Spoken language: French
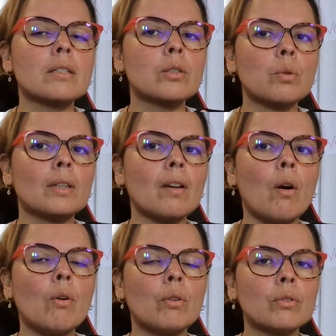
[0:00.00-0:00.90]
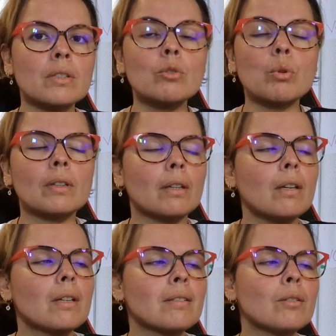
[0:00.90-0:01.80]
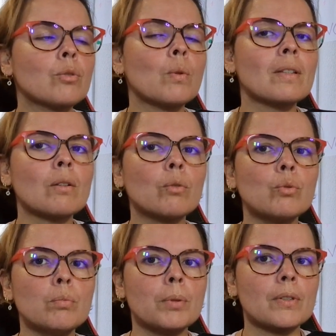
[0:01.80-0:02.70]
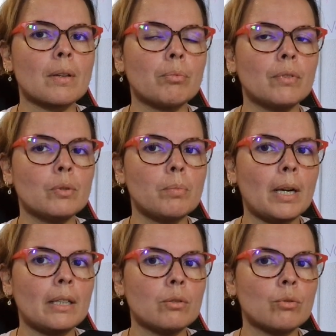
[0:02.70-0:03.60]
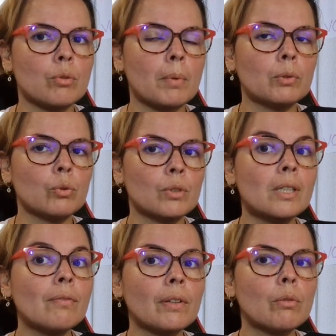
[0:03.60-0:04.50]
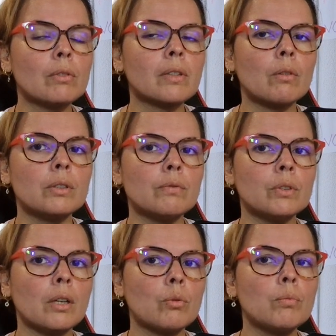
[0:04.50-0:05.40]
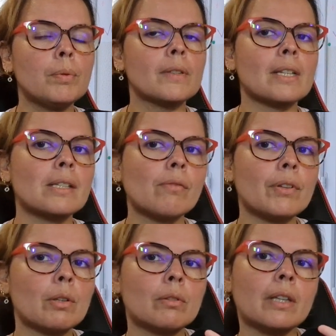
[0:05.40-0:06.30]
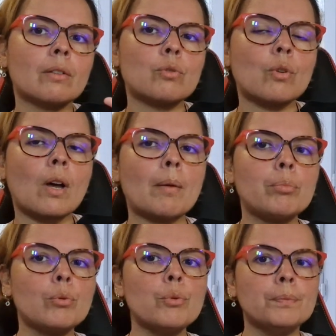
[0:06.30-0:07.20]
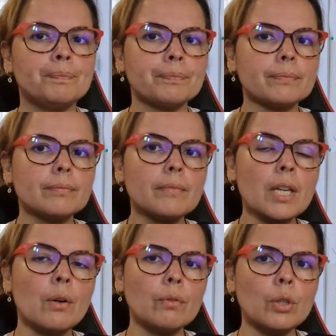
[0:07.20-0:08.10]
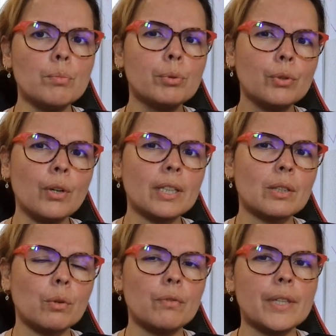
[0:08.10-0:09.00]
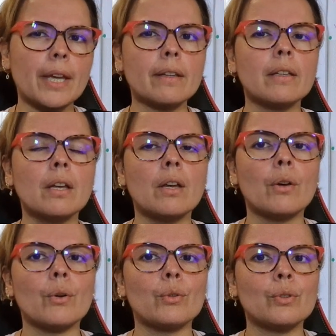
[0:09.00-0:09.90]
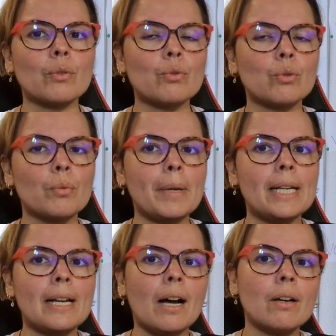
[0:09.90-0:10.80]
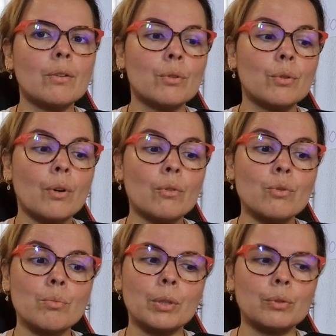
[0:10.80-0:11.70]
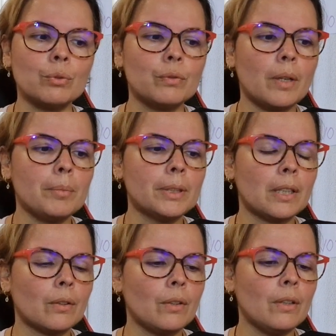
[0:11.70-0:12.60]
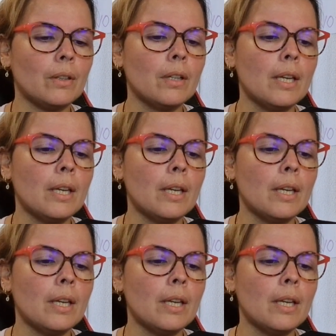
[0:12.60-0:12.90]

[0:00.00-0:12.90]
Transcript: Si tu étais en... Si tu étais... Si tu es en couple, ça pouvait nous parler justement de difficultés au niveau des couples, cette difficulté ne sera plus. On voit le bonheur qui revient euh, dans ce domaine-là euh, en ce mois de novembre, d'accord